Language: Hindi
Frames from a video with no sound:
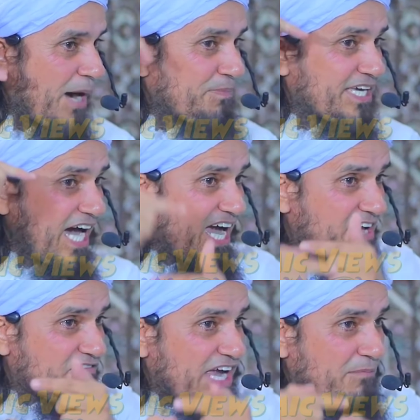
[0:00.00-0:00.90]
अब क्या
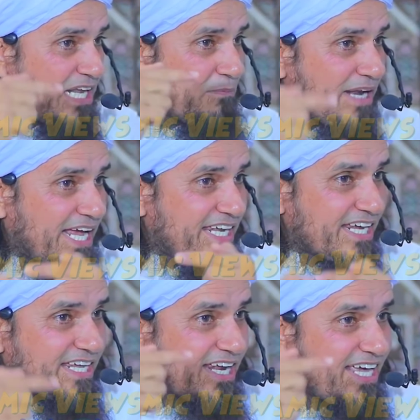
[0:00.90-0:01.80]
है फैमिली
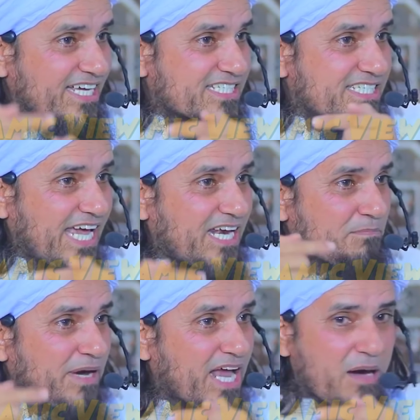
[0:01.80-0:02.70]
प्लानिंग ने ना एक जहन
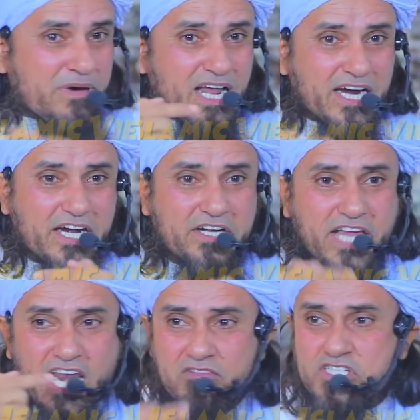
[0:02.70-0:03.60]
बना बना के
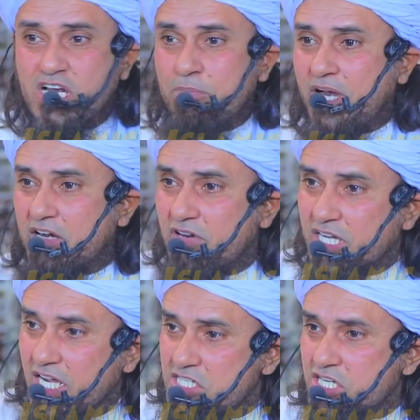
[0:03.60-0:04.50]
टेलीविजन पे
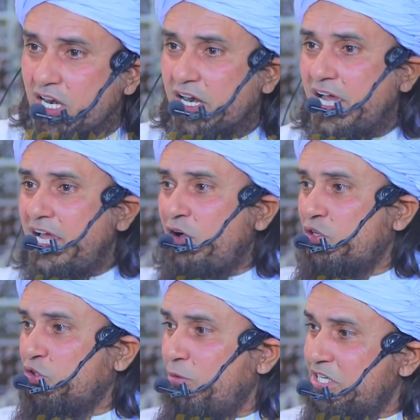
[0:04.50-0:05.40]
एडवर्टाइज चल रहा है
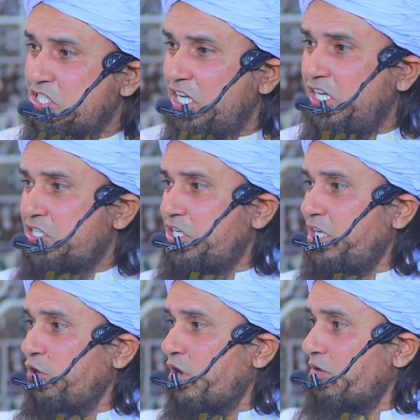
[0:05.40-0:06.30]
और दो बच्चे ही अच्छे
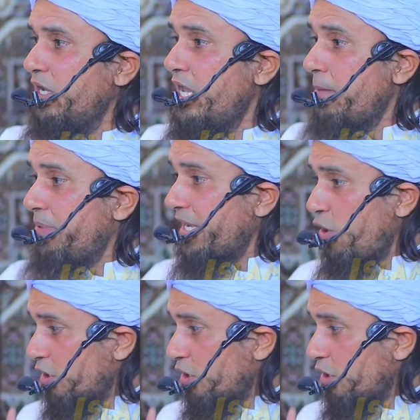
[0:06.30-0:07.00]
और फिर